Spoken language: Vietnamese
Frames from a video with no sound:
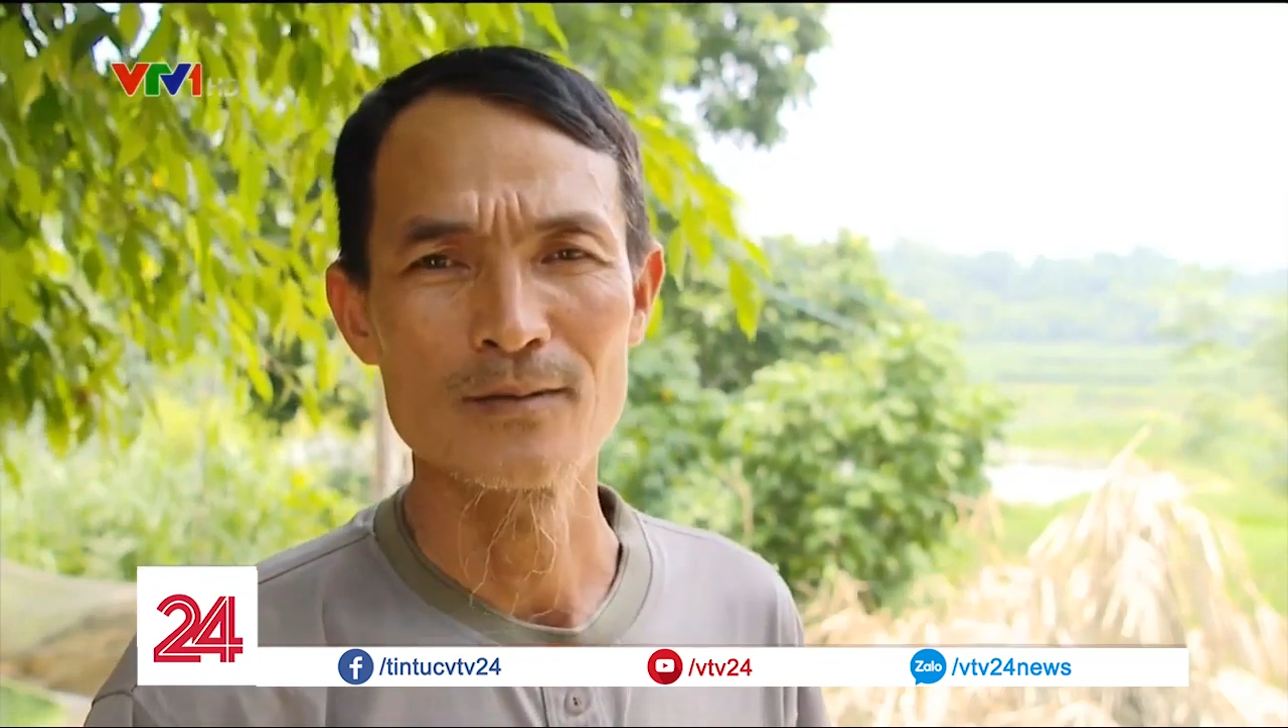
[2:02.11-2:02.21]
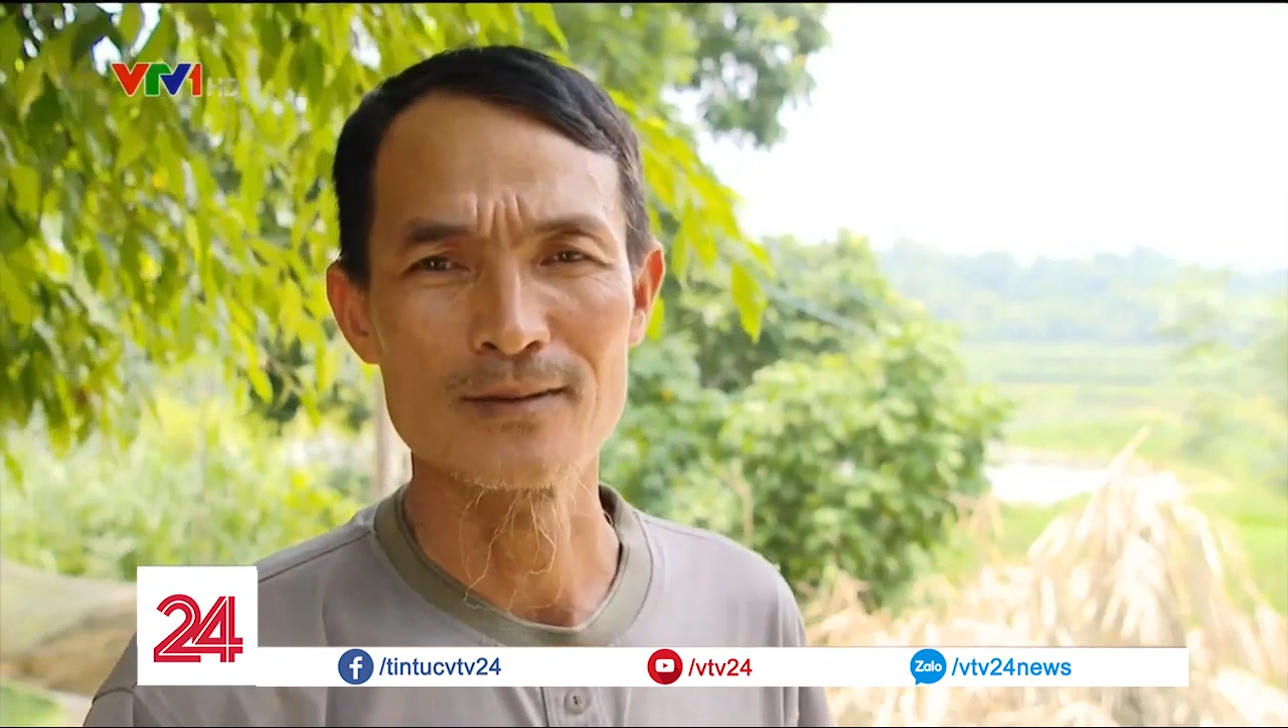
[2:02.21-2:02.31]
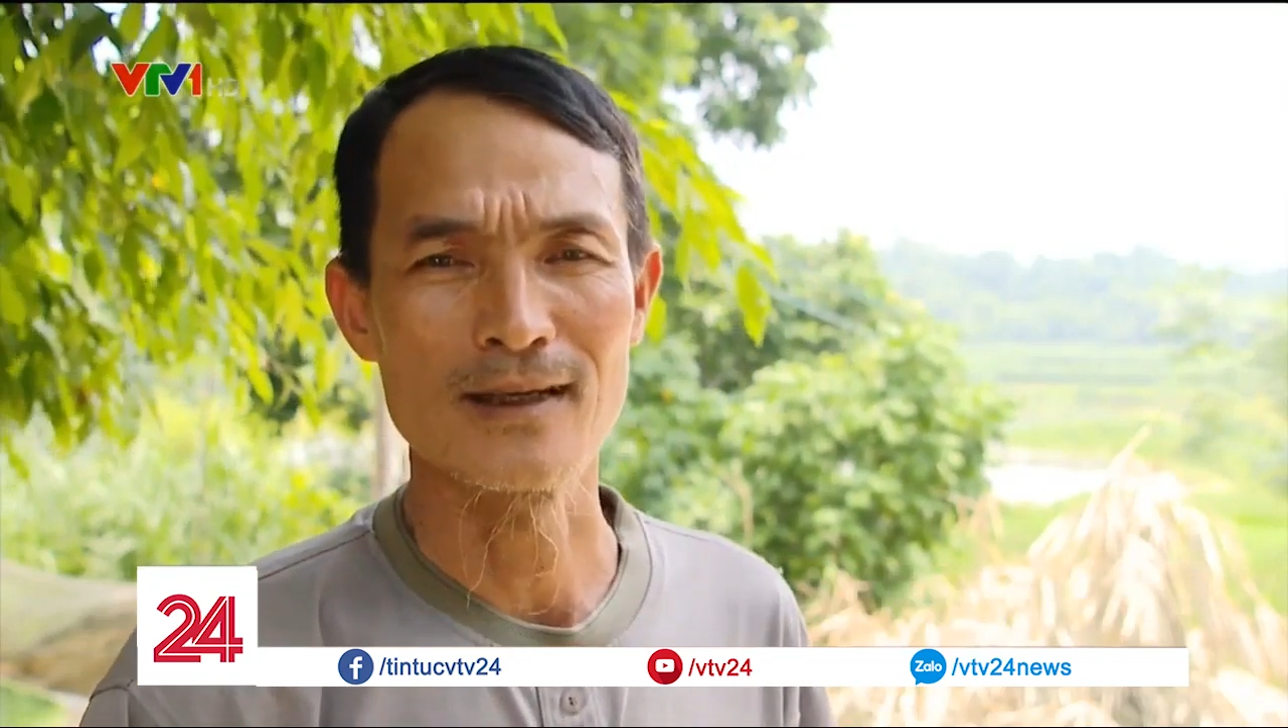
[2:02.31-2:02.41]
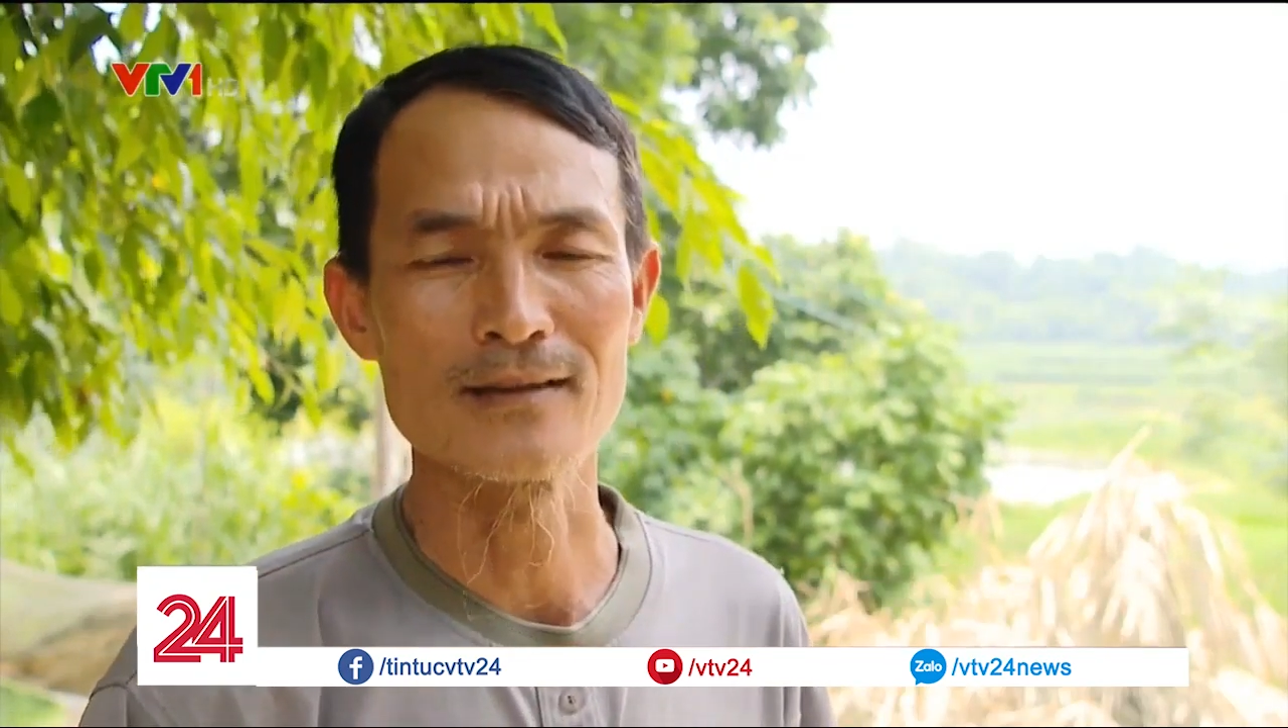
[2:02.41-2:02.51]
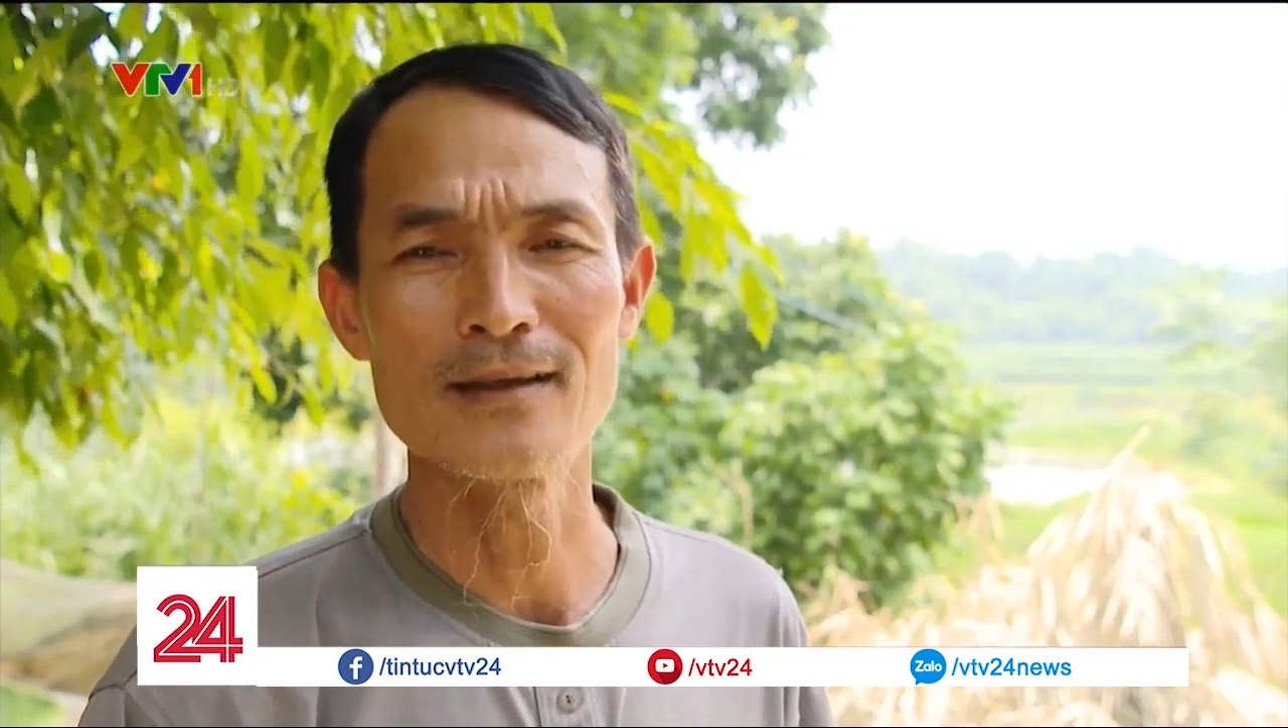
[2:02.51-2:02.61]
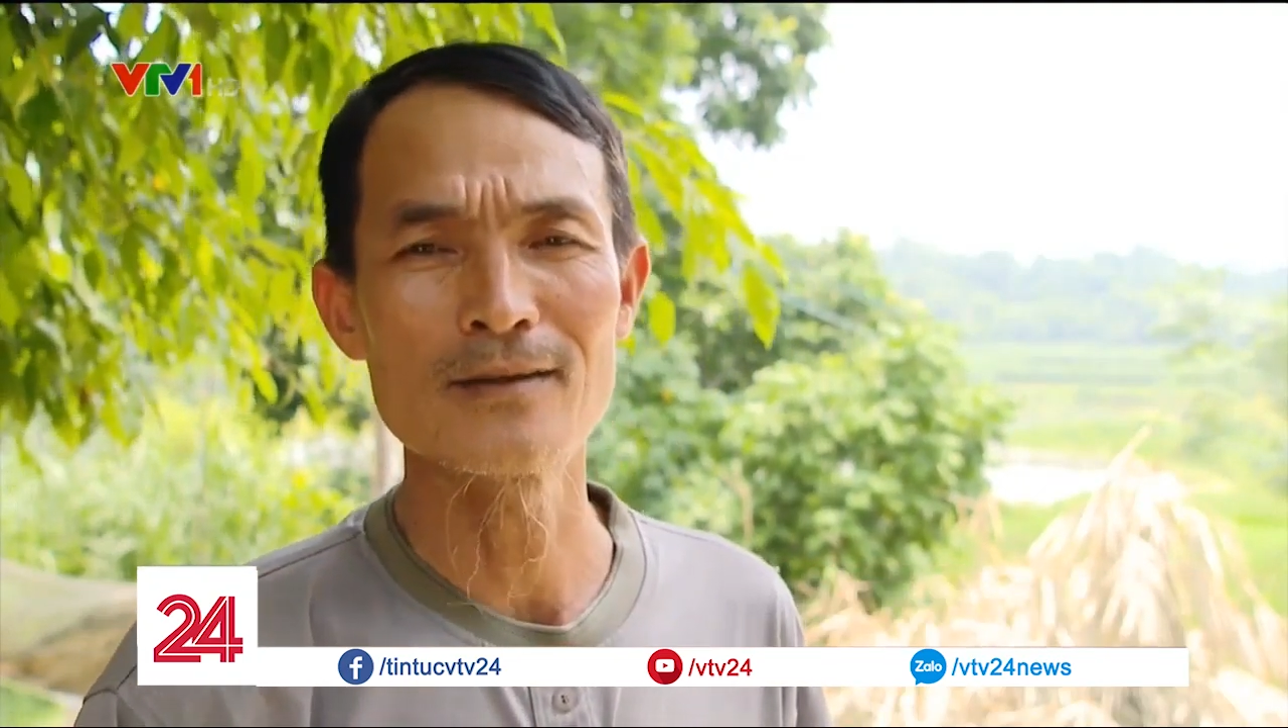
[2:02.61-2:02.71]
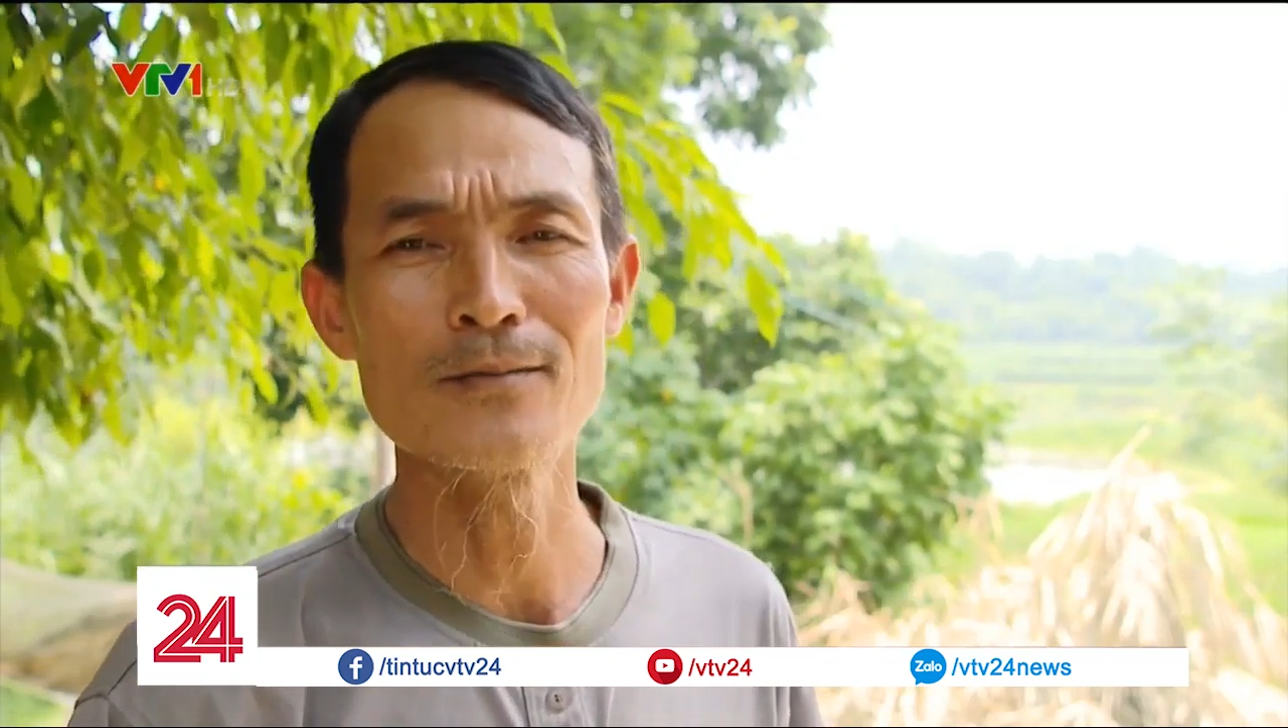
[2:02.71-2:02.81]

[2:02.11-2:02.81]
cũng chẳng